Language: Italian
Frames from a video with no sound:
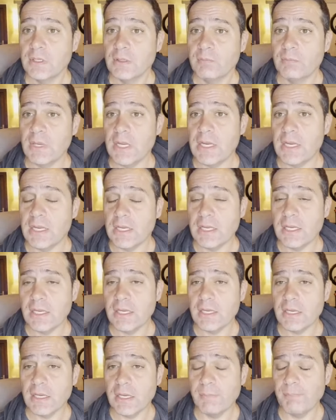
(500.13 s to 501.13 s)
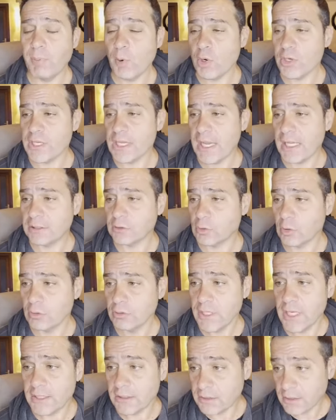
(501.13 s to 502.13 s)
Bene, e, e poi che altro?
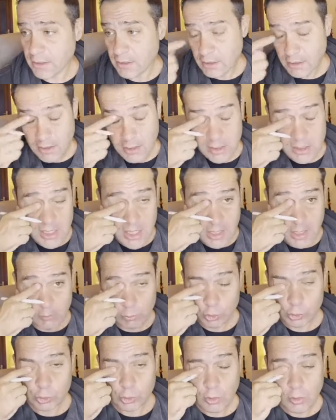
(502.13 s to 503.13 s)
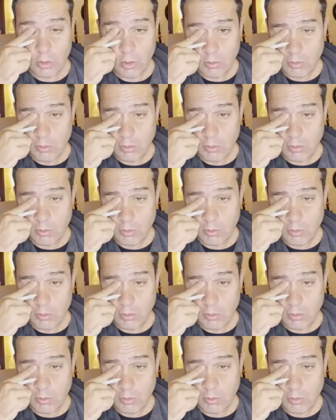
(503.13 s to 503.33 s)
Niente, eh, ieri ho avuto,